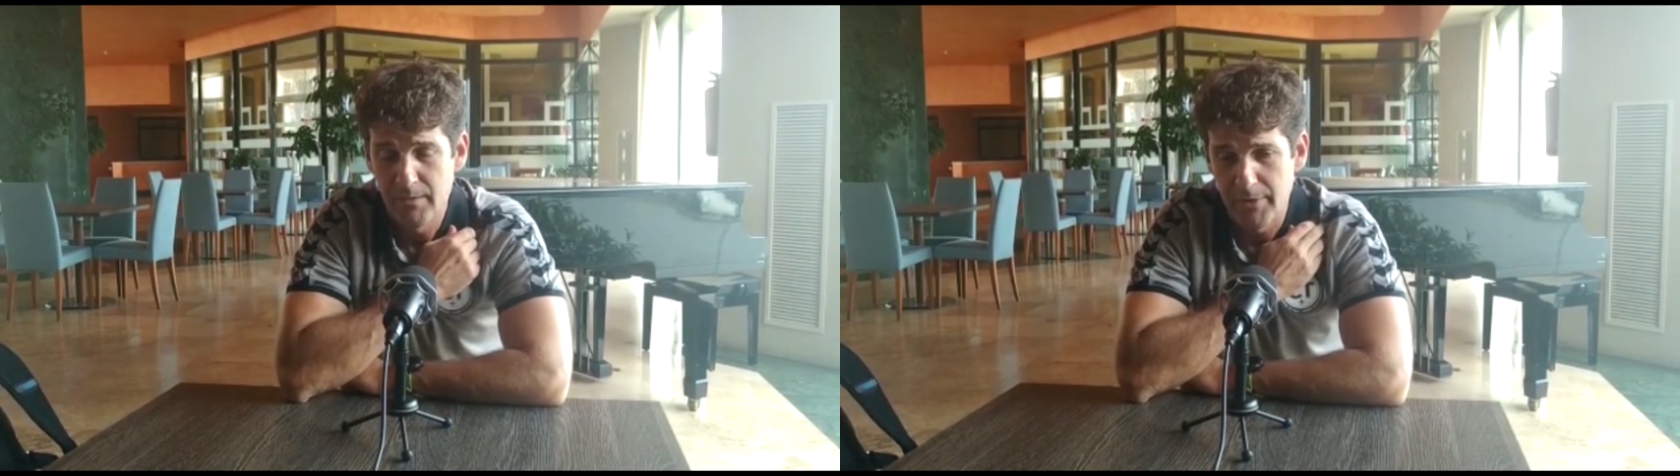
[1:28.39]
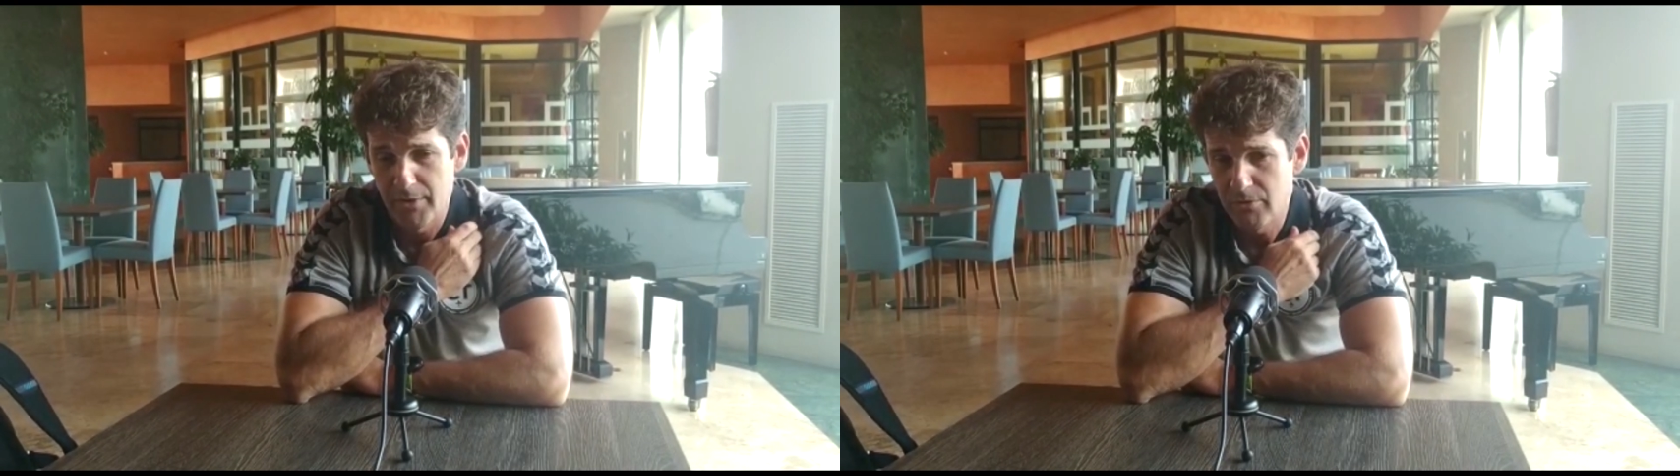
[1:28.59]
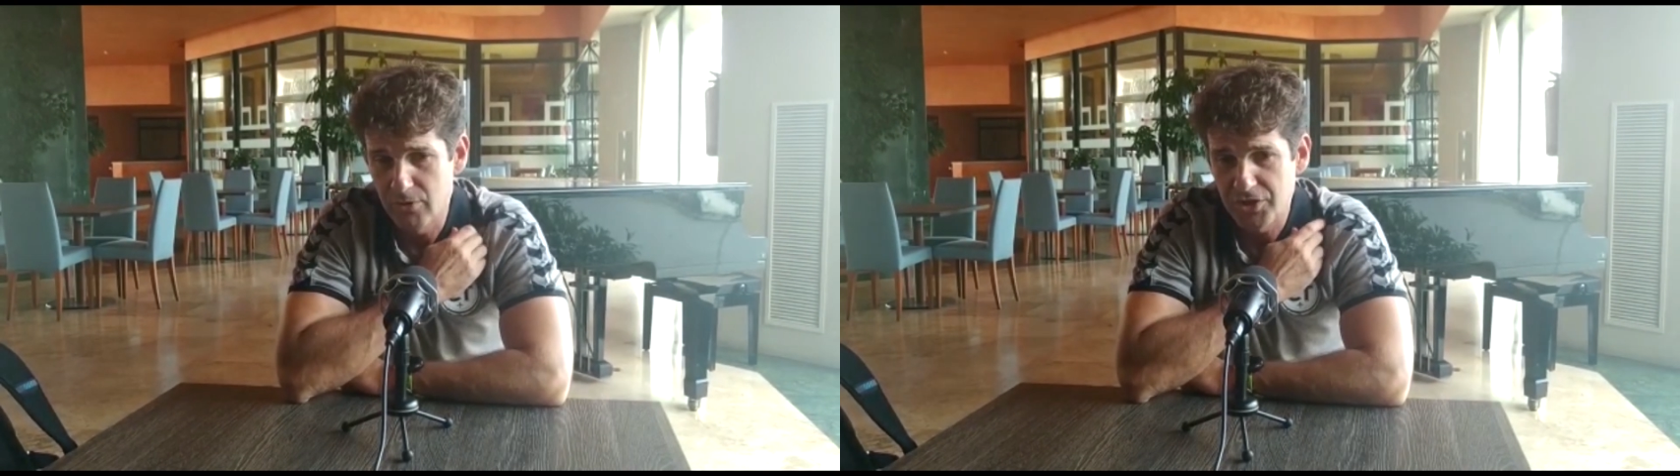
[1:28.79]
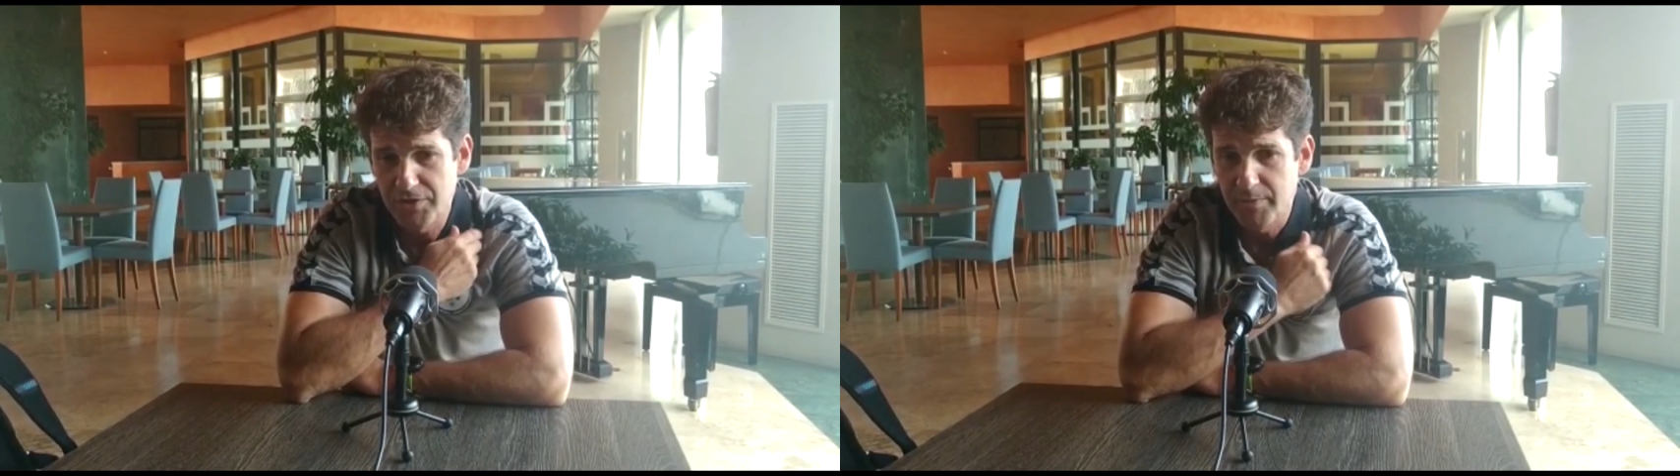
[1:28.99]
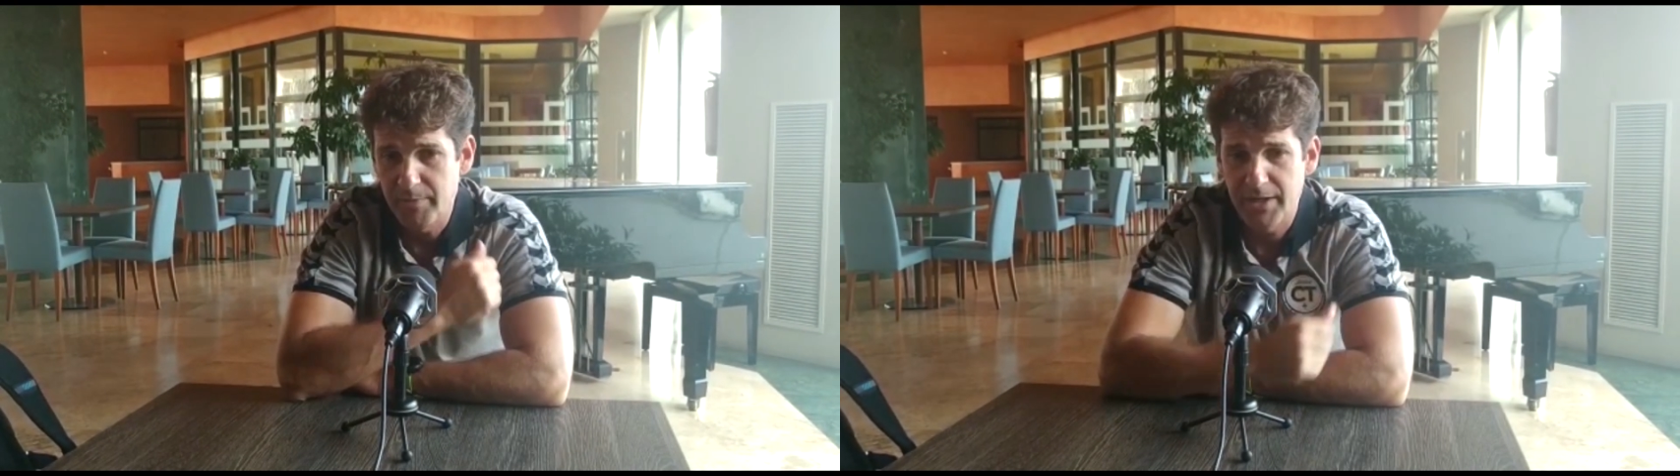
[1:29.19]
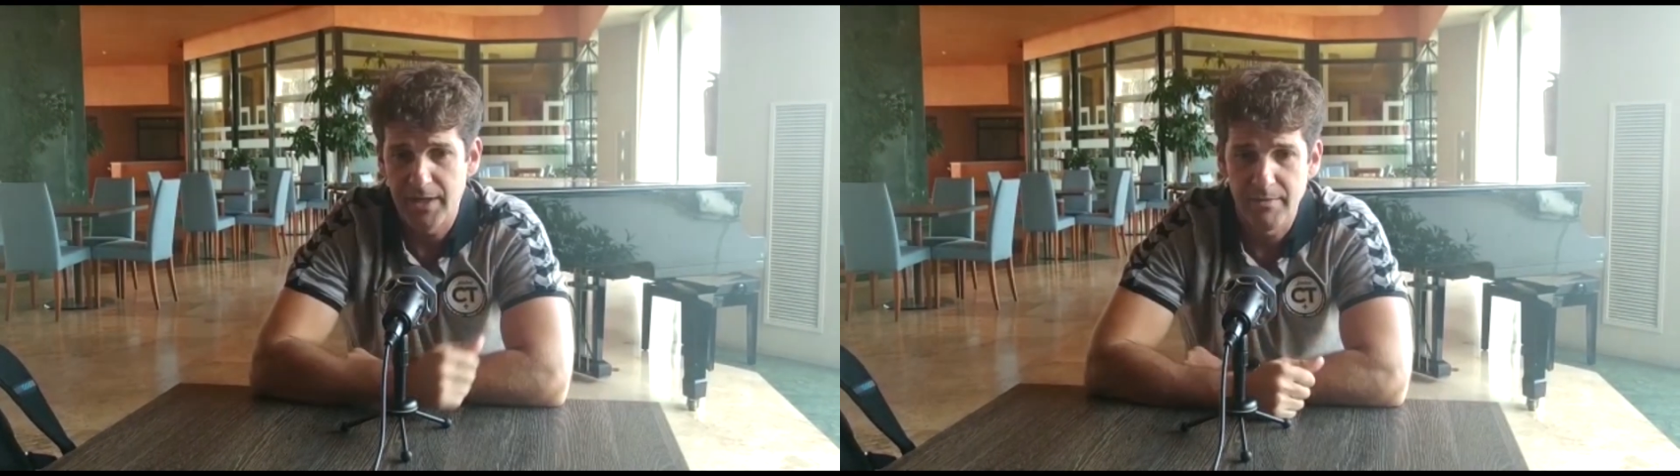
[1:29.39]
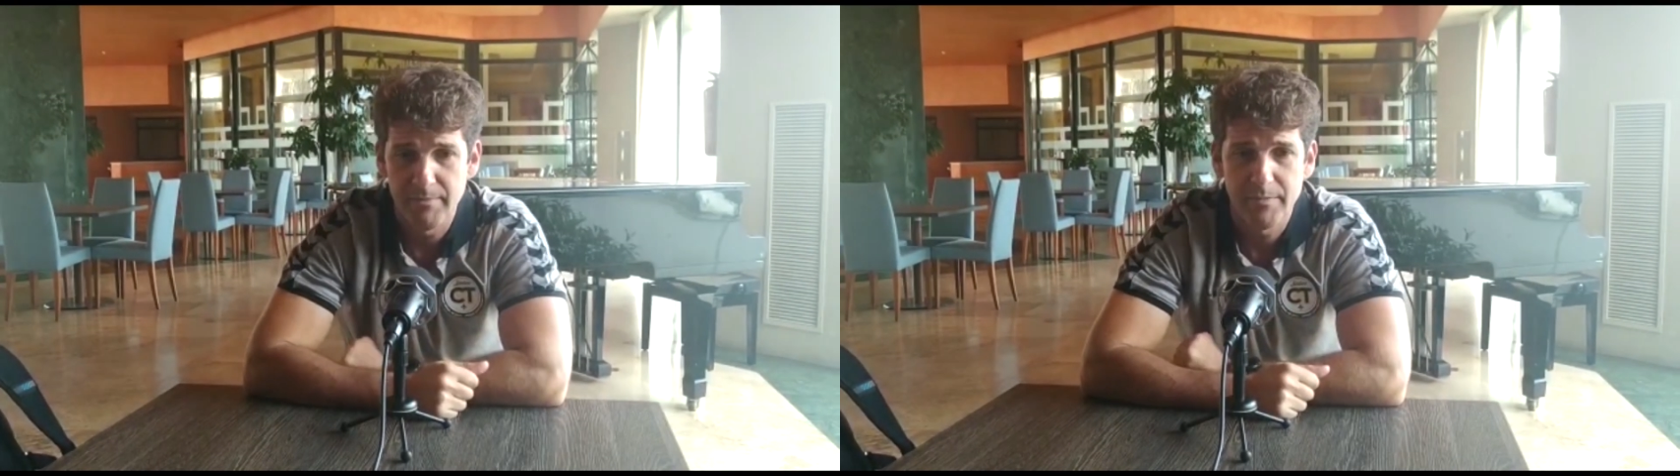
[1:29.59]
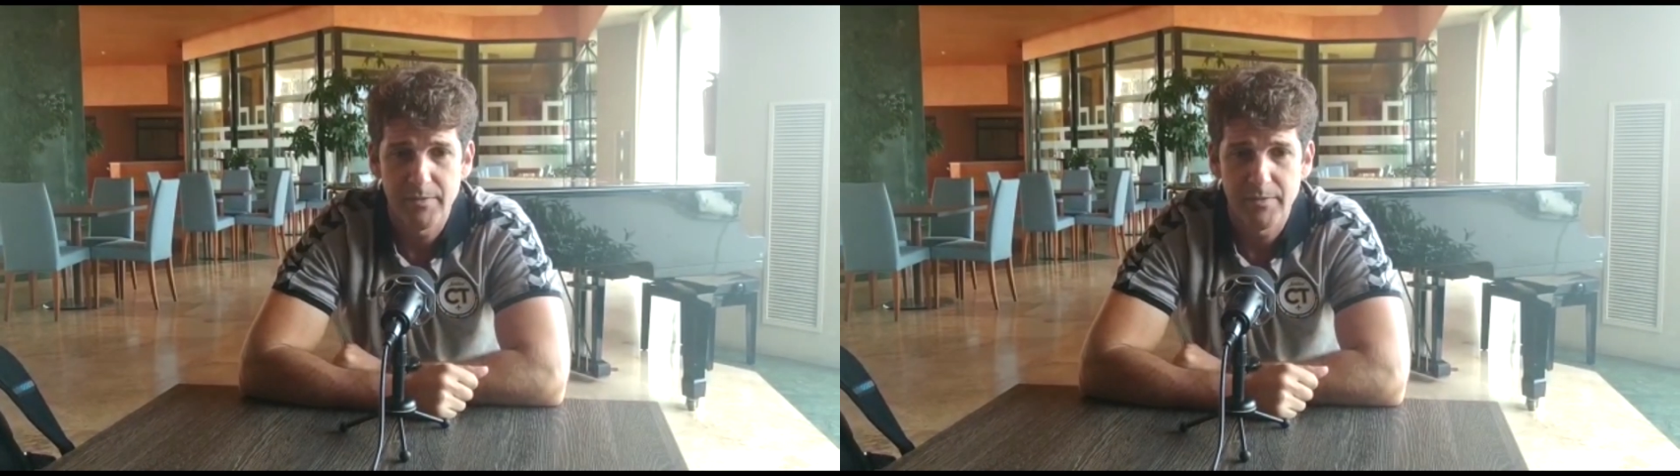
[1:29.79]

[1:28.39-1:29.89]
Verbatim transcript: pero nos sirve para,